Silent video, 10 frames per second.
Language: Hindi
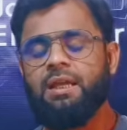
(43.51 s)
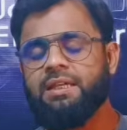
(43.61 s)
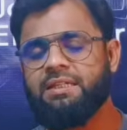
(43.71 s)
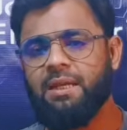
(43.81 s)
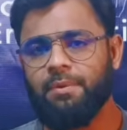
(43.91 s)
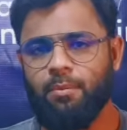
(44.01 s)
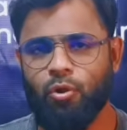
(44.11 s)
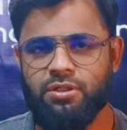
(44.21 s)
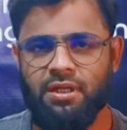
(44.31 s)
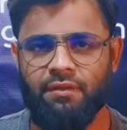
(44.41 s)
इस टाइप की
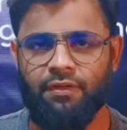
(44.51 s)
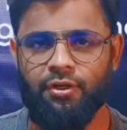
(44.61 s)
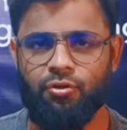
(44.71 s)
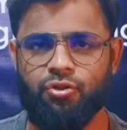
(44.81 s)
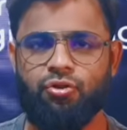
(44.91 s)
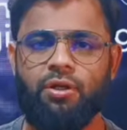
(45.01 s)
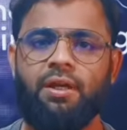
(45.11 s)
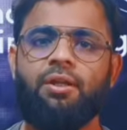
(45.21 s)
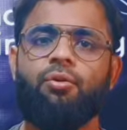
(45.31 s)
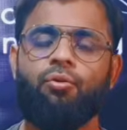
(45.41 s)
बहुत सारी वीडियोस जो
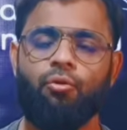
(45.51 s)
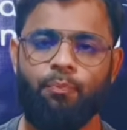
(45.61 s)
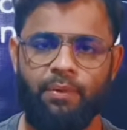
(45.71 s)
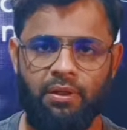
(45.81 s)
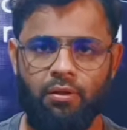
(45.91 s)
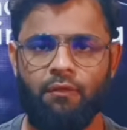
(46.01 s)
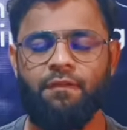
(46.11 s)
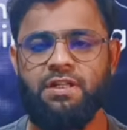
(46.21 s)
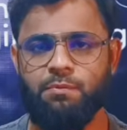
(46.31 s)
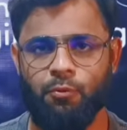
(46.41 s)
है यूट्यूब पर और
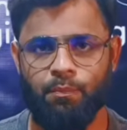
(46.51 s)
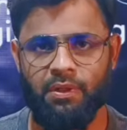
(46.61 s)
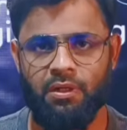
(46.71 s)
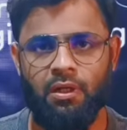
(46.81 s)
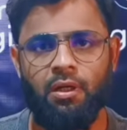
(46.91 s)
फेसबुक पर